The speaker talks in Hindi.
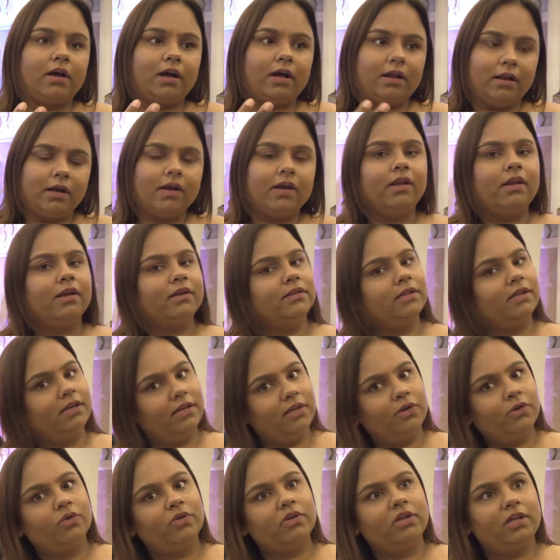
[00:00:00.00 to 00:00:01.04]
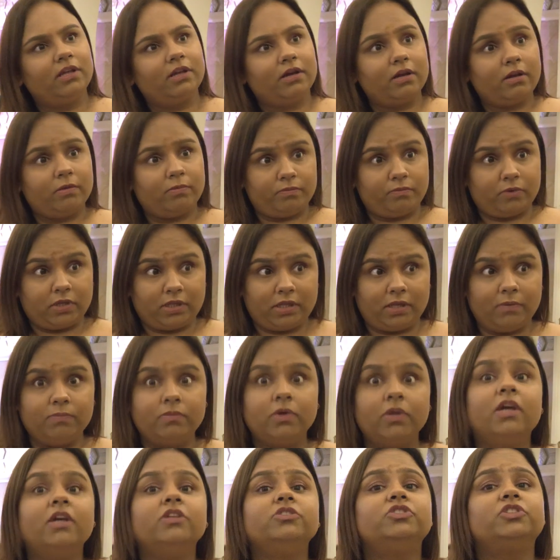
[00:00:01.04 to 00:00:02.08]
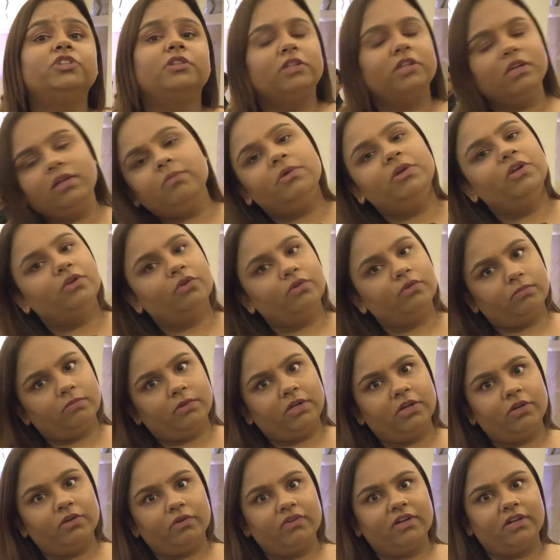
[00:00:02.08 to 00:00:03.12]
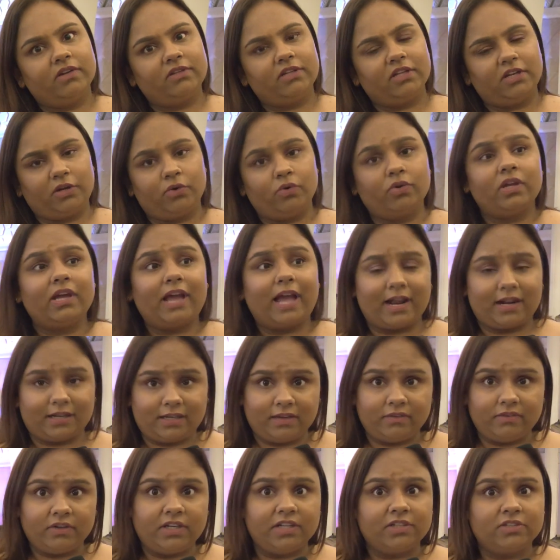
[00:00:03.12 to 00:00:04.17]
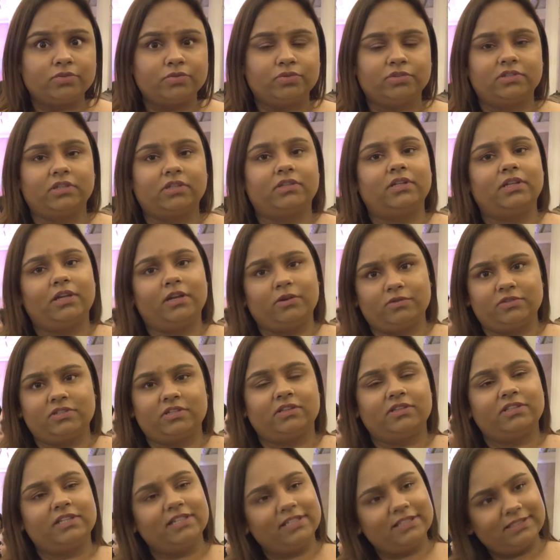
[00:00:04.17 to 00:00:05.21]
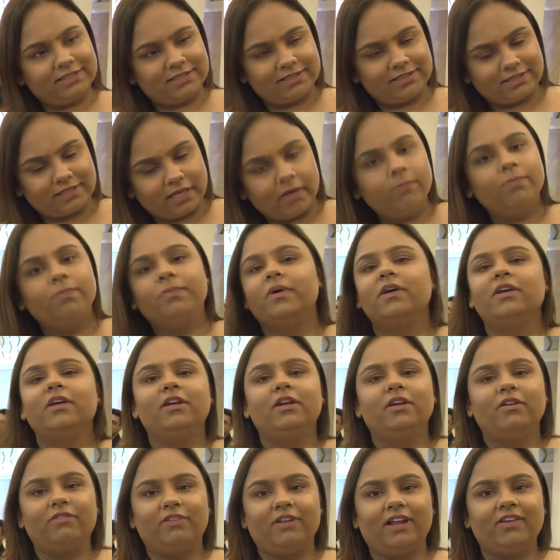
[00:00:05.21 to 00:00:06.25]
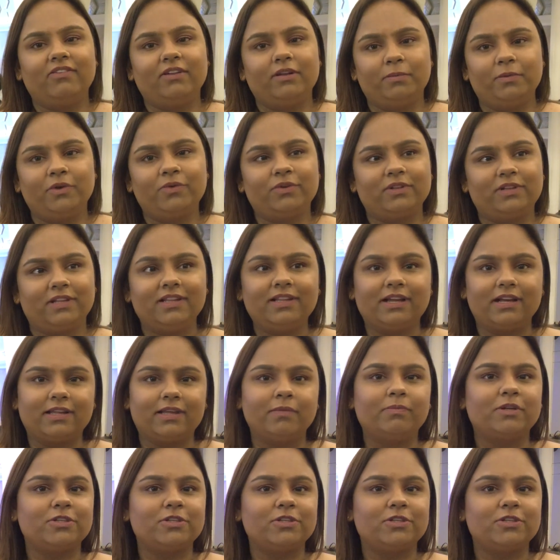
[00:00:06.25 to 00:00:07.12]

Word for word: अलग अलग तरीक़ों की या मतलब जितनी भी इनोवेटिव तरीक़ों की एक्टिविटीज़ हो सकती है हो सकती है सब फ्लाईवील में होते हैं ताकि